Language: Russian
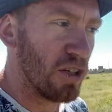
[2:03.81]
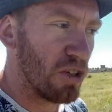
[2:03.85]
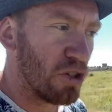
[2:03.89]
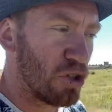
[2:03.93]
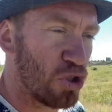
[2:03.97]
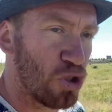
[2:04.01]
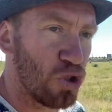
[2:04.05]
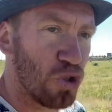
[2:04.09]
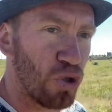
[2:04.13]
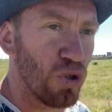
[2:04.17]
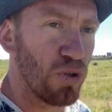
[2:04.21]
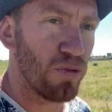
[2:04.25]

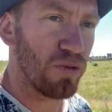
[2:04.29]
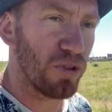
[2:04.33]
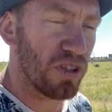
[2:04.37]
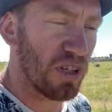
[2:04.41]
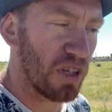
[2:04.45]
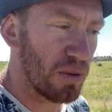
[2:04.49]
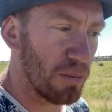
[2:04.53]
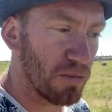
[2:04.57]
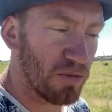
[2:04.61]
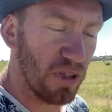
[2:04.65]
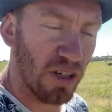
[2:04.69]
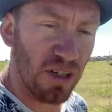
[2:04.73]
Че вот
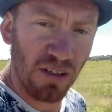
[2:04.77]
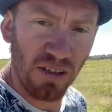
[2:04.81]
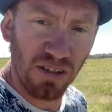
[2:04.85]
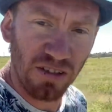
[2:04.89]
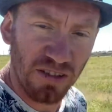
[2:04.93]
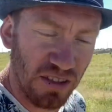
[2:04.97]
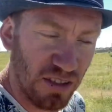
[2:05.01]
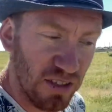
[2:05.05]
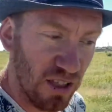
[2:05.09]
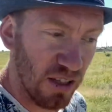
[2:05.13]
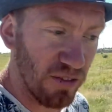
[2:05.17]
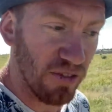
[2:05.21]
им,
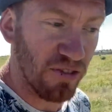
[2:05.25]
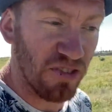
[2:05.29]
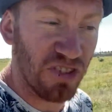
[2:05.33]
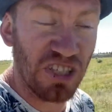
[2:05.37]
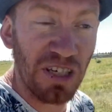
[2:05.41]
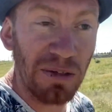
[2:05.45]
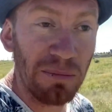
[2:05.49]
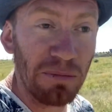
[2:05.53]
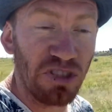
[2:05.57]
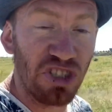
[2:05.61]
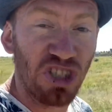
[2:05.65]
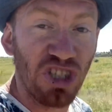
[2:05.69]
знаете, главное,
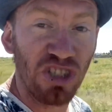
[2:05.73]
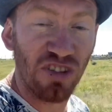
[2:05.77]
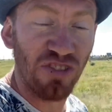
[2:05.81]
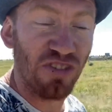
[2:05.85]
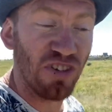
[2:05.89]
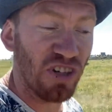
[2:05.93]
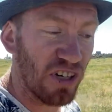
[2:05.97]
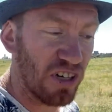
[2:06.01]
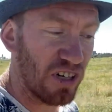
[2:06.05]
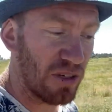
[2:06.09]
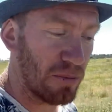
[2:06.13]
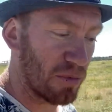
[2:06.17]
всем
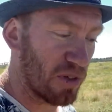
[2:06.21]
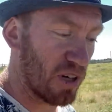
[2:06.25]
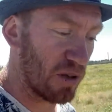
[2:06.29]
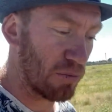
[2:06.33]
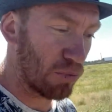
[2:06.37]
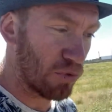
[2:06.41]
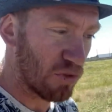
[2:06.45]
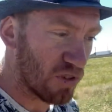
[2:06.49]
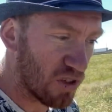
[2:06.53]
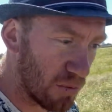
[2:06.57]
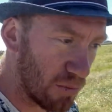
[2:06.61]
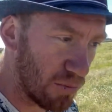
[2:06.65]
четверым, как
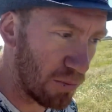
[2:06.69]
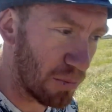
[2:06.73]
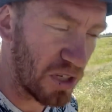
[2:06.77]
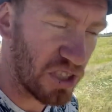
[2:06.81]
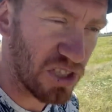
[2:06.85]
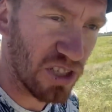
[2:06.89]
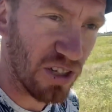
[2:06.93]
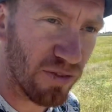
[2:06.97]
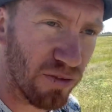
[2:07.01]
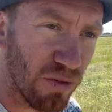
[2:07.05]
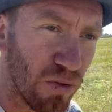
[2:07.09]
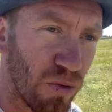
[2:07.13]
будто им
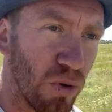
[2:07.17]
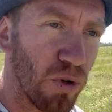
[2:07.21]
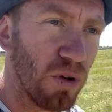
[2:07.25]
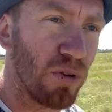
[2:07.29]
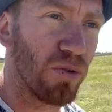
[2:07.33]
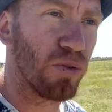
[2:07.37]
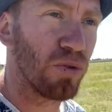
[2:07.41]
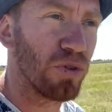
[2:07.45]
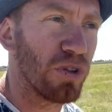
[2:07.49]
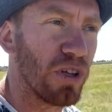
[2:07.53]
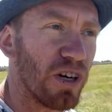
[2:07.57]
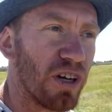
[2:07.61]
моча в
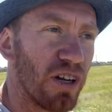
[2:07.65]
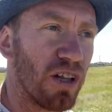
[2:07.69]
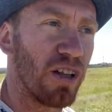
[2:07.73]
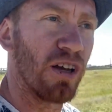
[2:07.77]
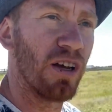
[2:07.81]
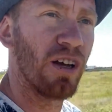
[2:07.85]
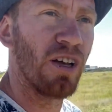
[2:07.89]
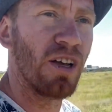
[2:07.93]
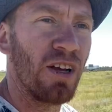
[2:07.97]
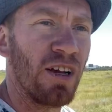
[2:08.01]
голову ударила.